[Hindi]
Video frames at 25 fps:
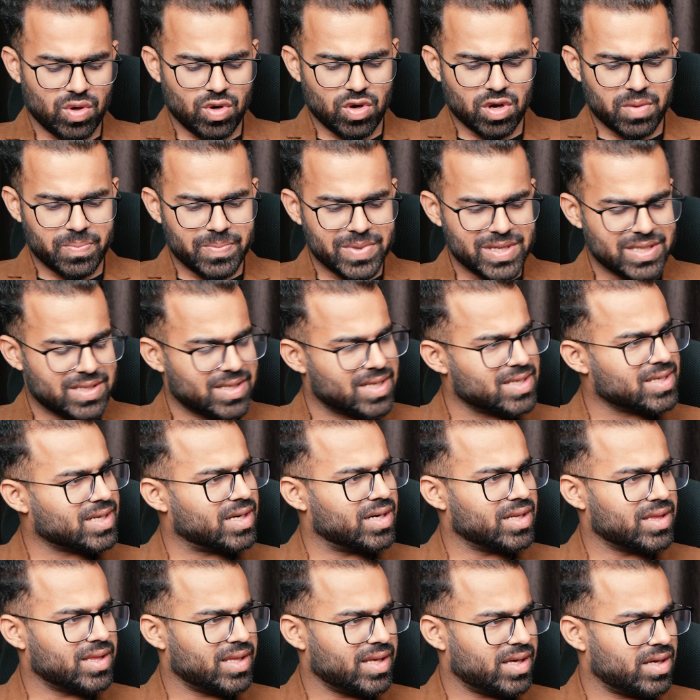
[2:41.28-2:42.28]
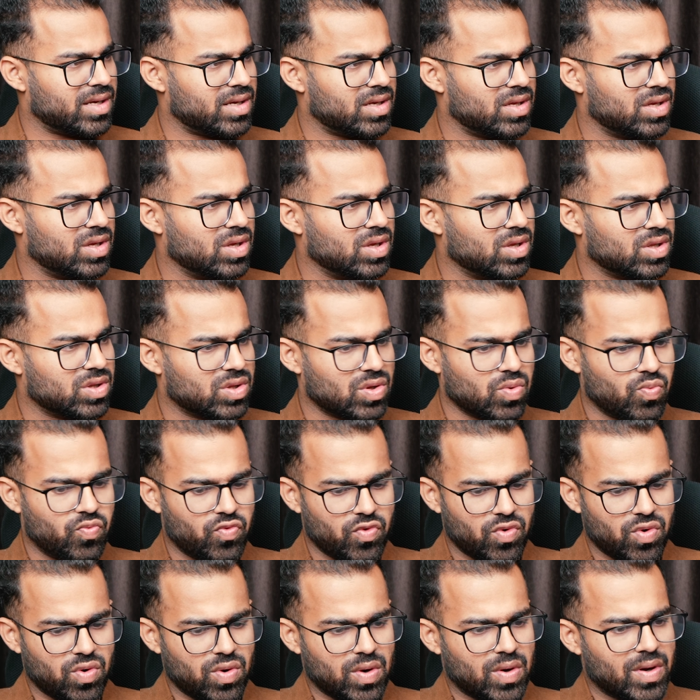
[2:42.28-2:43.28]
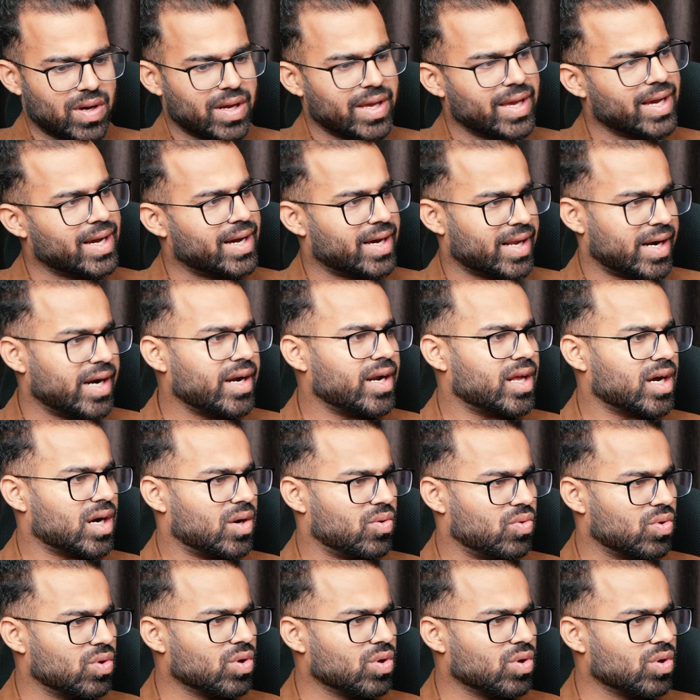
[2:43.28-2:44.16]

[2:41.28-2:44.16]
लोग बिजनेस करते हैं तो वो एक करंट अकाउंट